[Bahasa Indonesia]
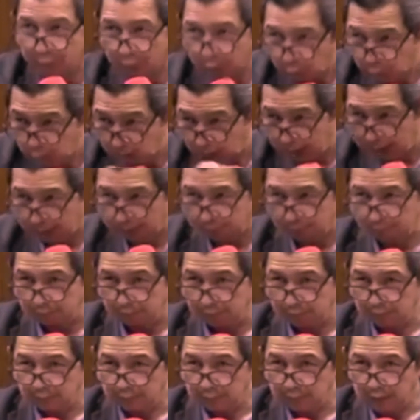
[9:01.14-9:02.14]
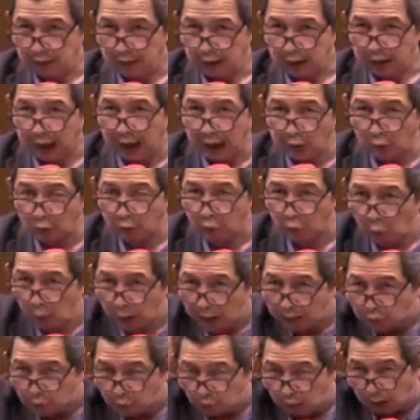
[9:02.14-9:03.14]
Tuhan. Kalau
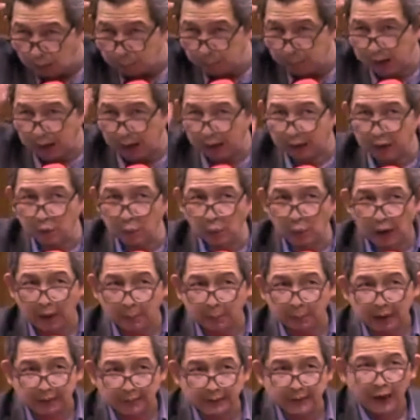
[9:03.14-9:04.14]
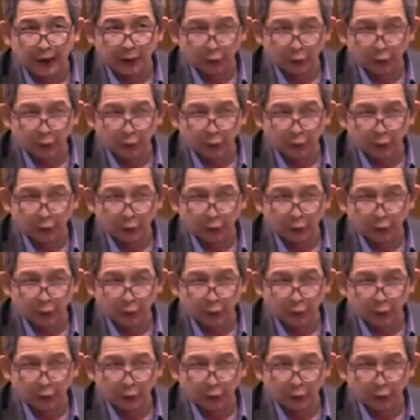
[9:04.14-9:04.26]
Tuhan sudah bilang keluar, berarti